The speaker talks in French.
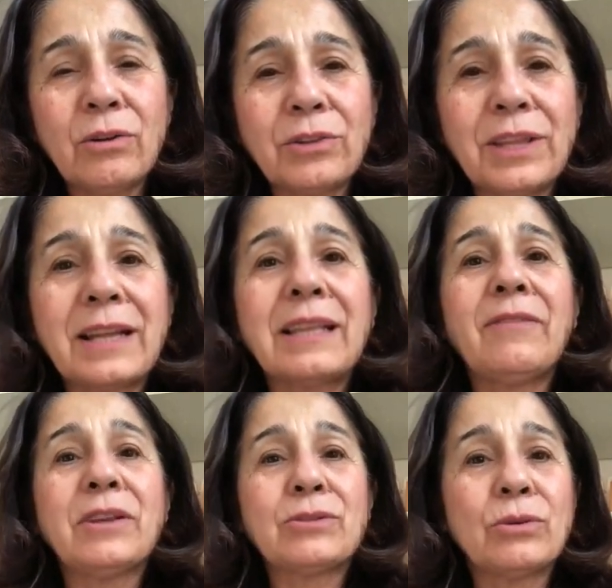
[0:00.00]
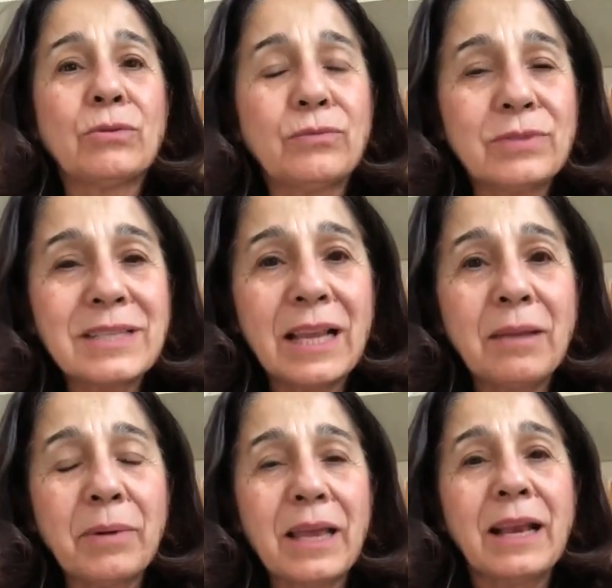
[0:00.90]
le contact avec ce que vous
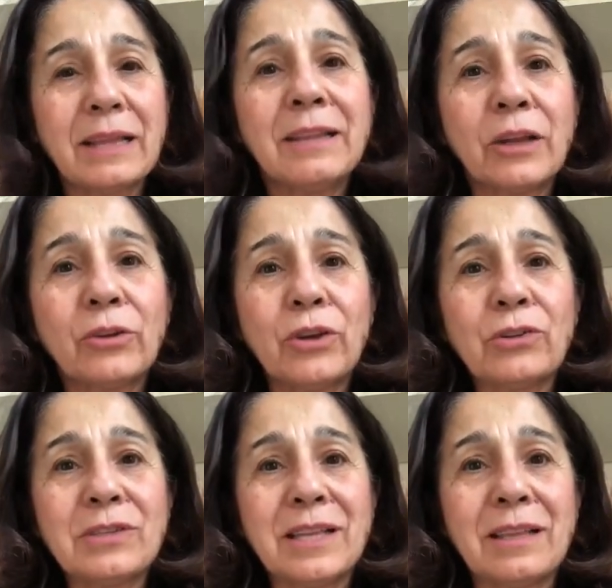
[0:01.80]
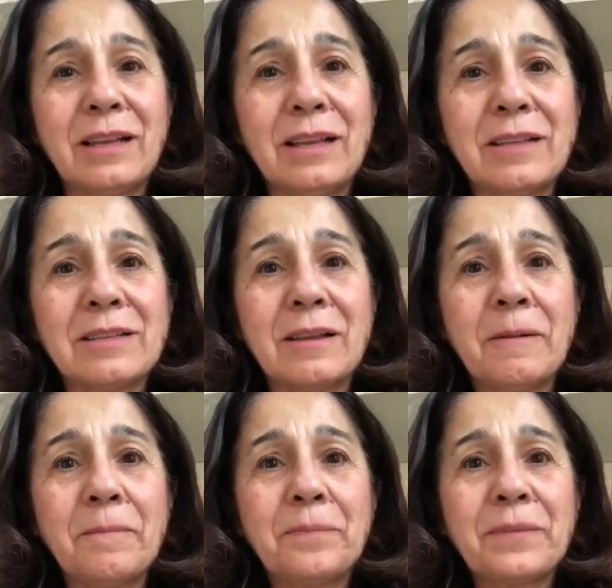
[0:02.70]
célébrez à l'intérieur de cette Église.
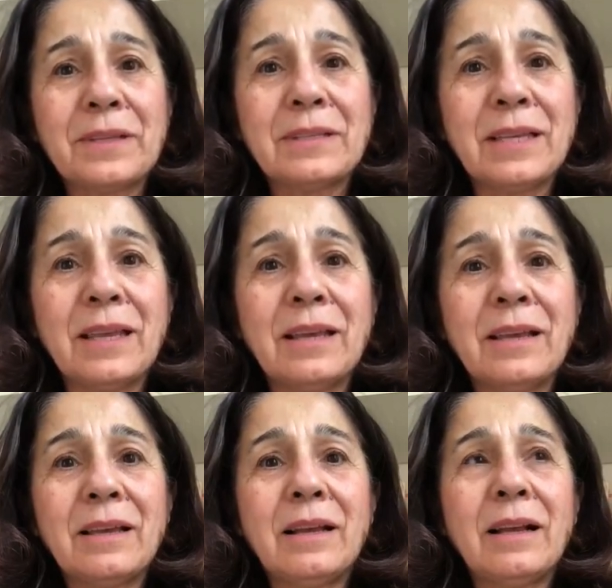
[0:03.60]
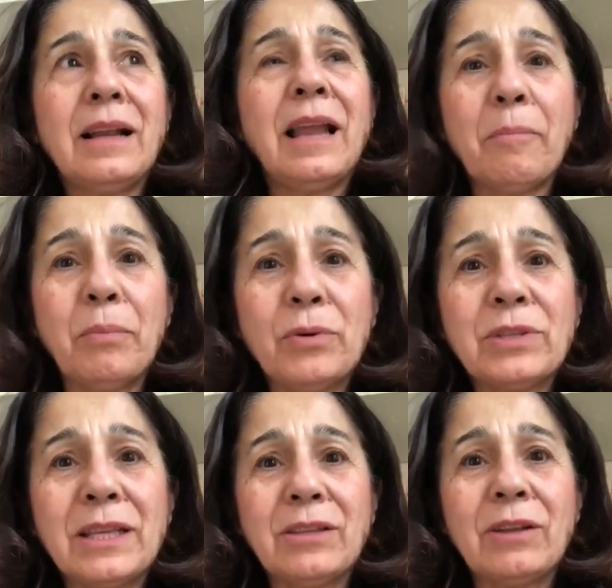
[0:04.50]
C'est la
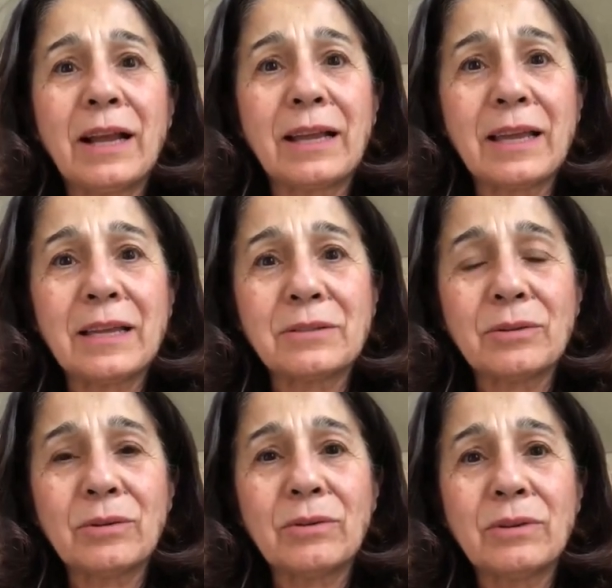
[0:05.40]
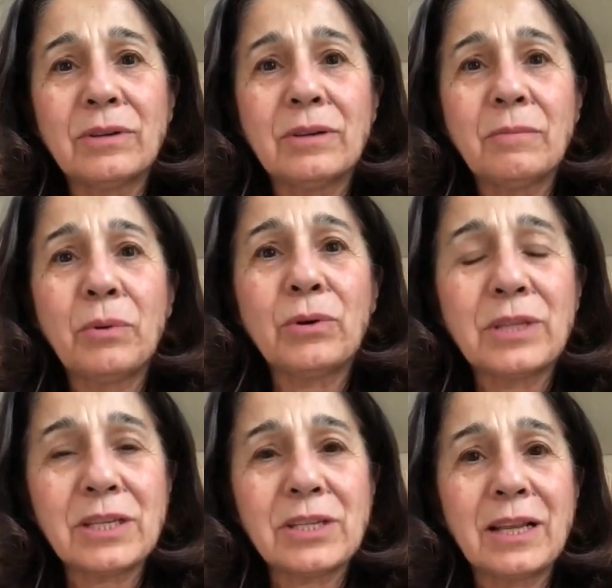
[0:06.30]
beauté de la création,
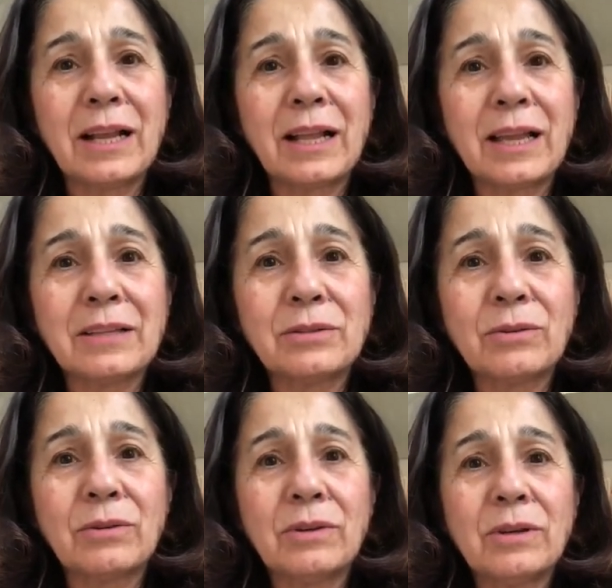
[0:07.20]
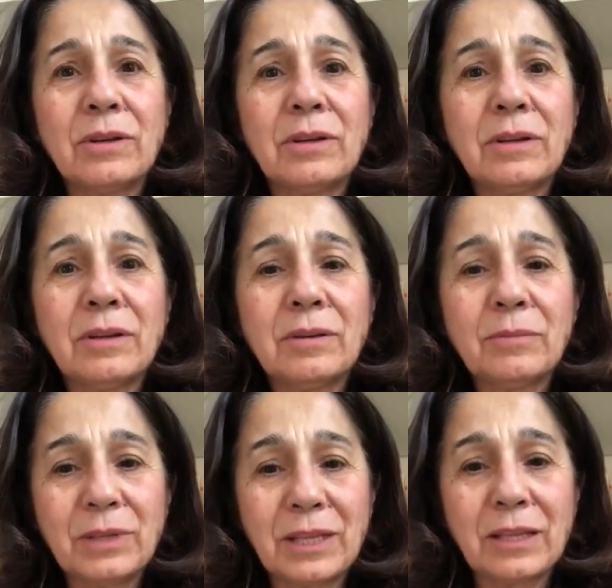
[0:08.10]
protéger la création.
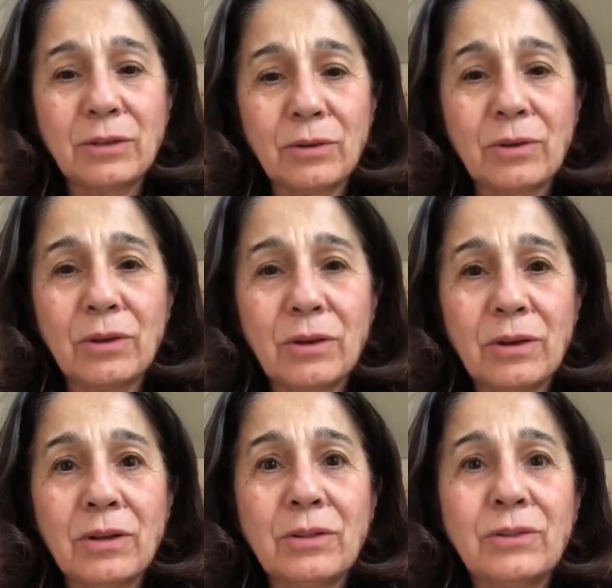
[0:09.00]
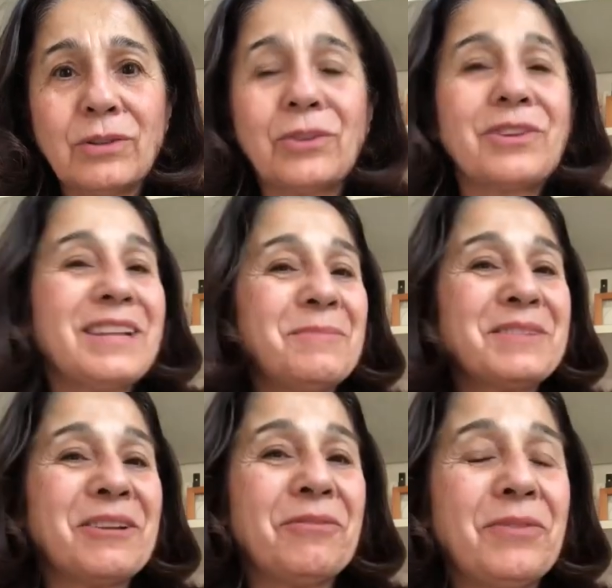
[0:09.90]
Peut-être que
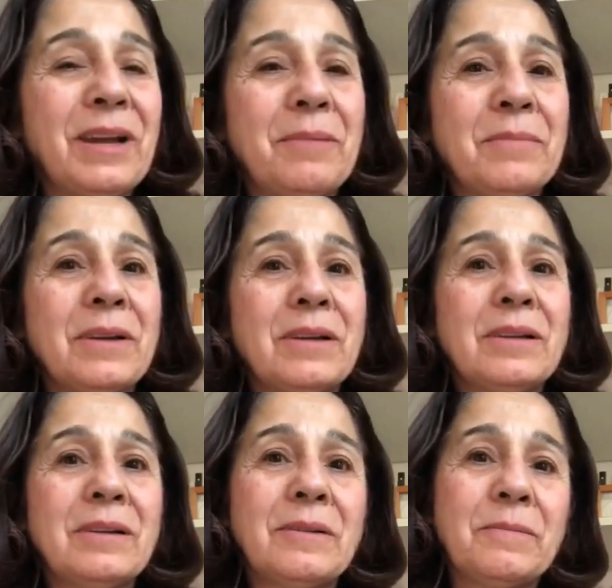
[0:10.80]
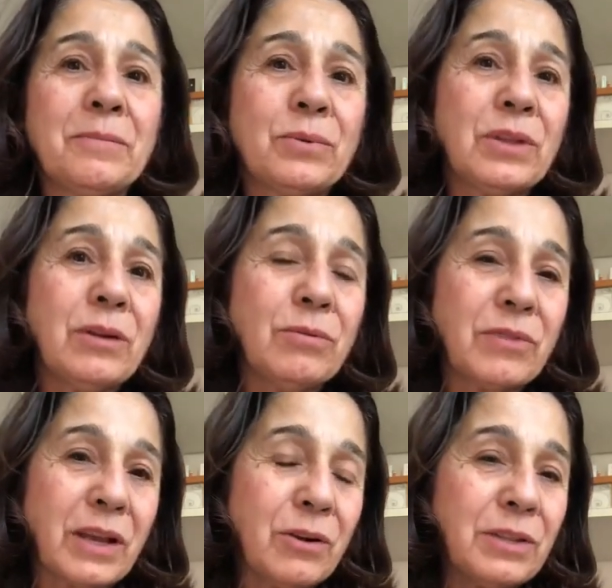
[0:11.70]
Notre-Dame s'enflamme pour
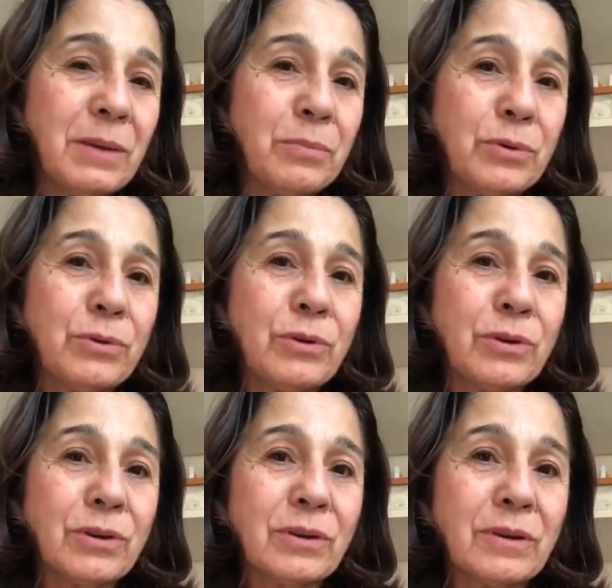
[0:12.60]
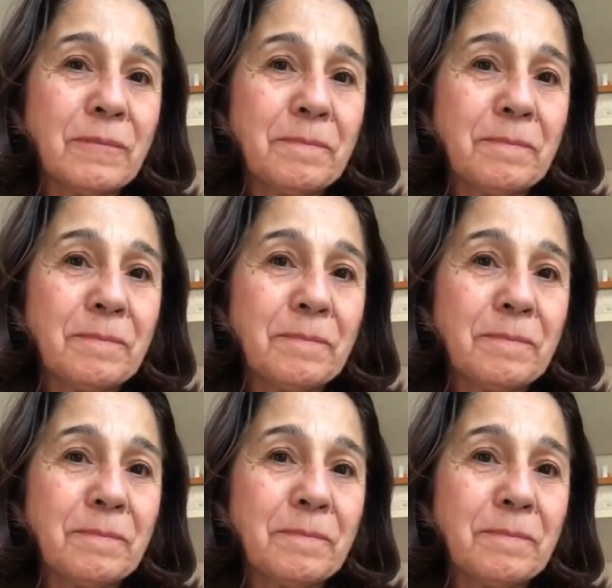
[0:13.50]
découvrir qu'on a peu de cœur